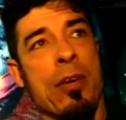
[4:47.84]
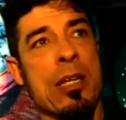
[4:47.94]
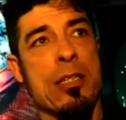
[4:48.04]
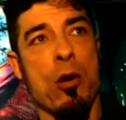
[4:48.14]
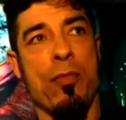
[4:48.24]

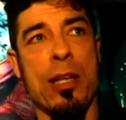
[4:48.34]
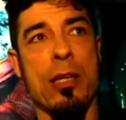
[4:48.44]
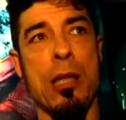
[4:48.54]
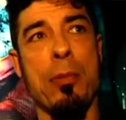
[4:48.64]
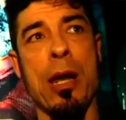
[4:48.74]
venissero
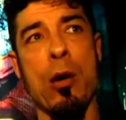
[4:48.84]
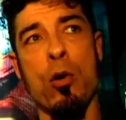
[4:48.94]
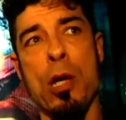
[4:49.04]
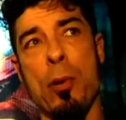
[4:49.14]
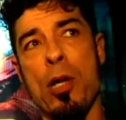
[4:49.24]
fatti dei
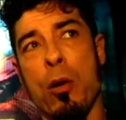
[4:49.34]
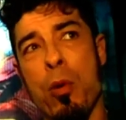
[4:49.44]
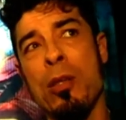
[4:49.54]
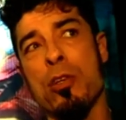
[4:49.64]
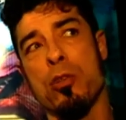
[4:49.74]
paragoni, poi da
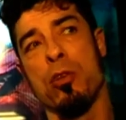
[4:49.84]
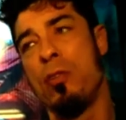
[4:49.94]
quando sono